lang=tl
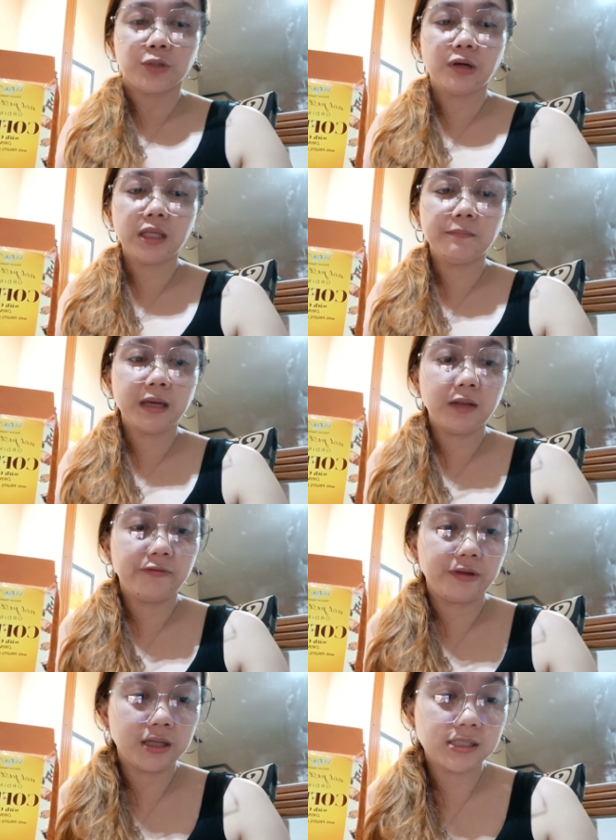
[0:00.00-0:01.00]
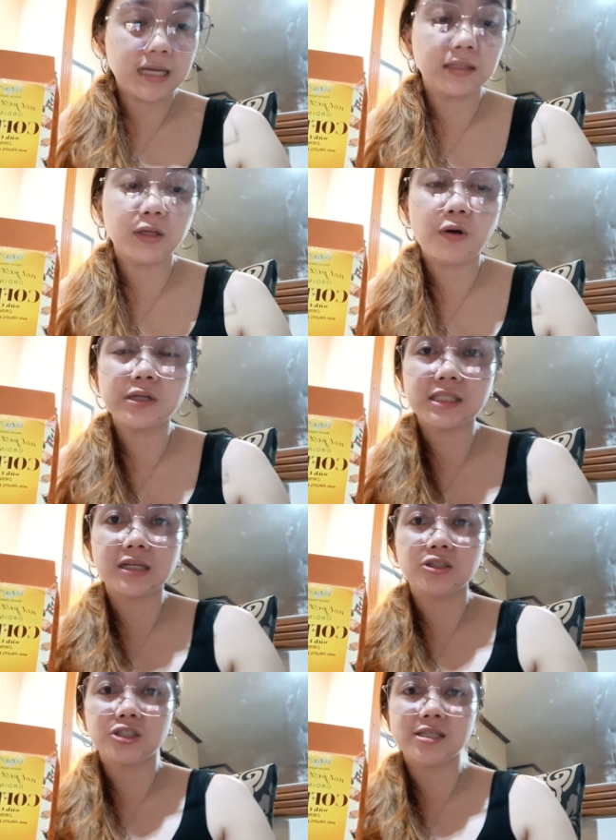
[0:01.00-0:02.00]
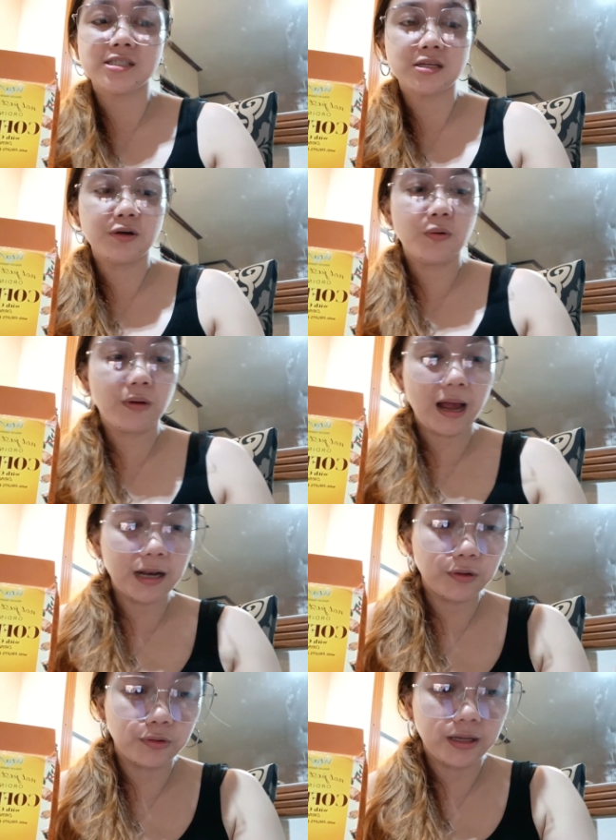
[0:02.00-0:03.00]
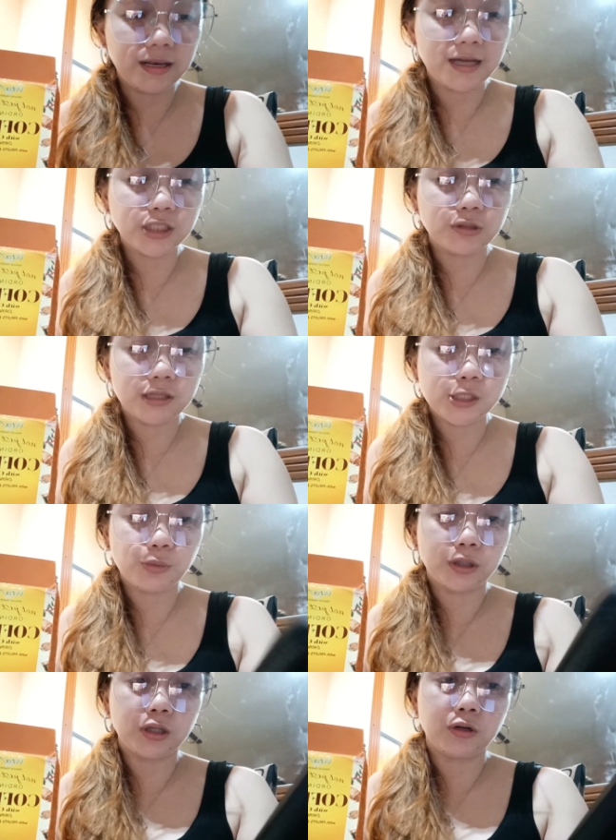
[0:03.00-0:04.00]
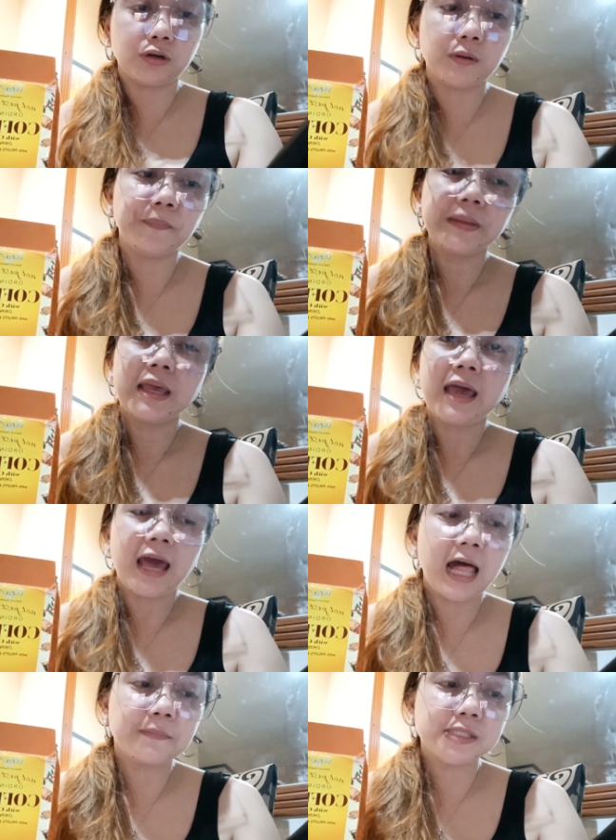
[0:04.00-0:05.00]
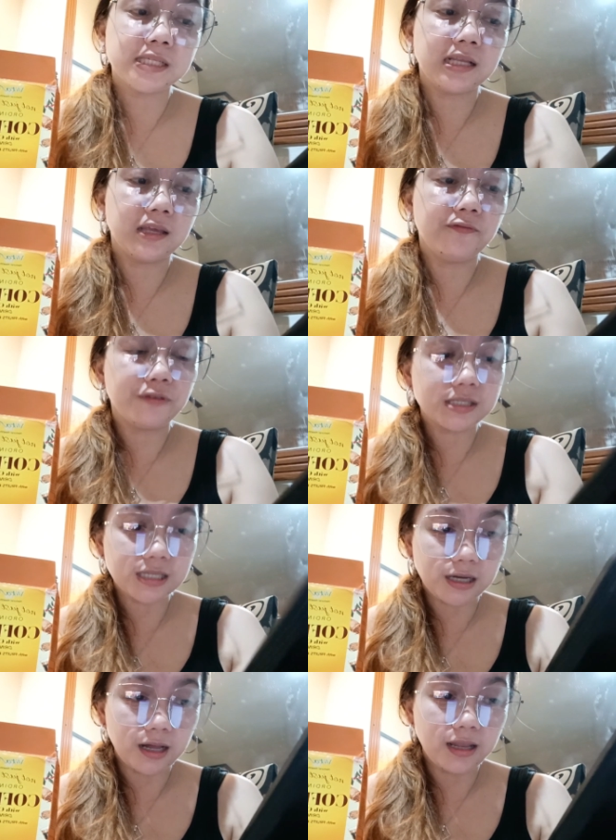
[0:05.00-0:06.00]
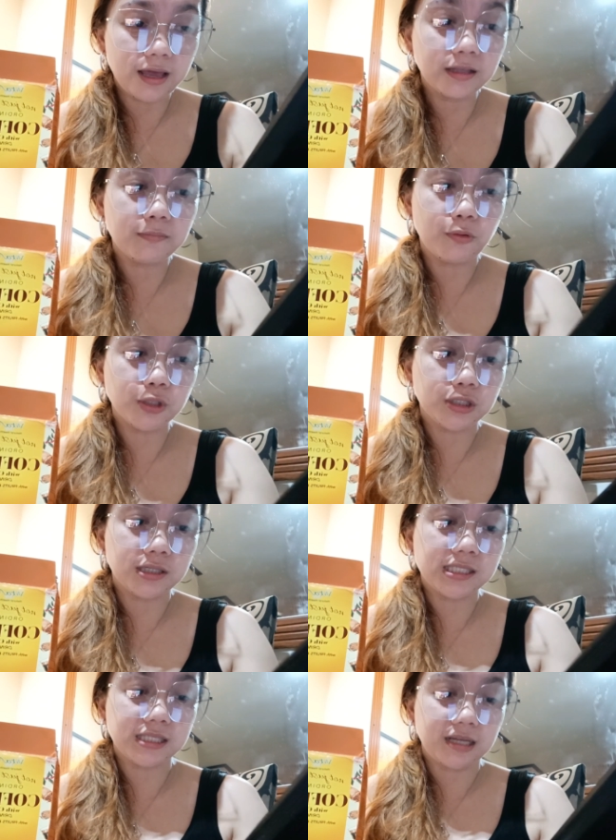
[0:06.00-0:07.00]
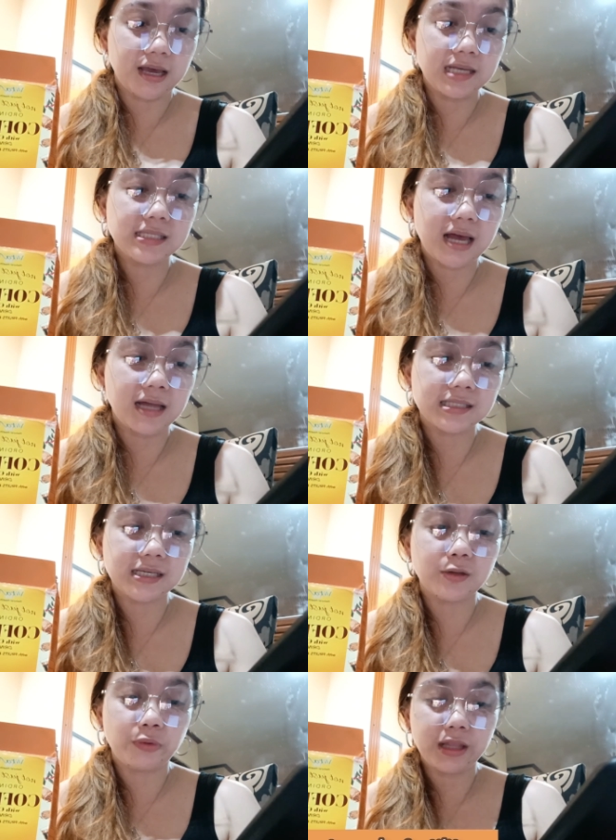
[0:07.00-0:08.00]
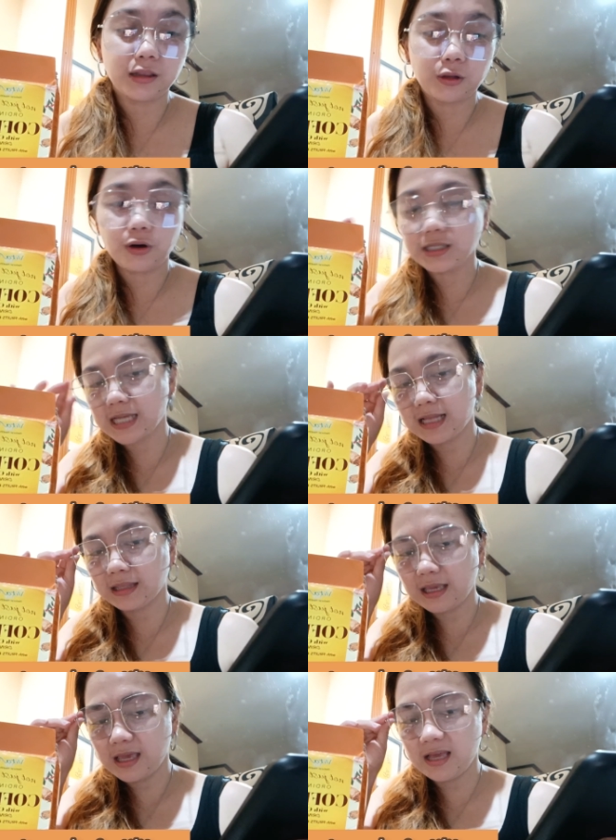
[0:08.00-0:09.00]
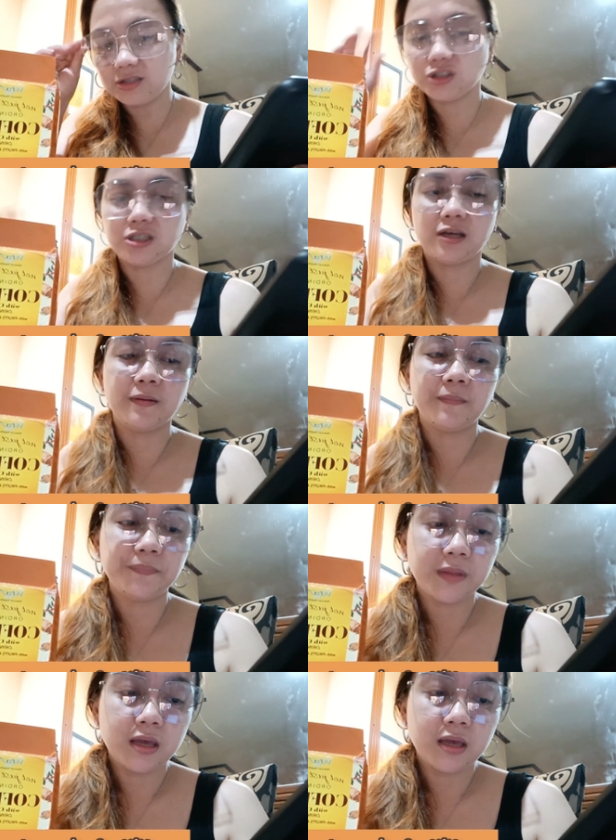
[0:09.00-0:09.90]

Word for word: Ito yung kanyang benefits, antioxidant siya, zero calorie, natural sweetener, helps relieve physical and emotional stress, adds in weight loss, anti-aging,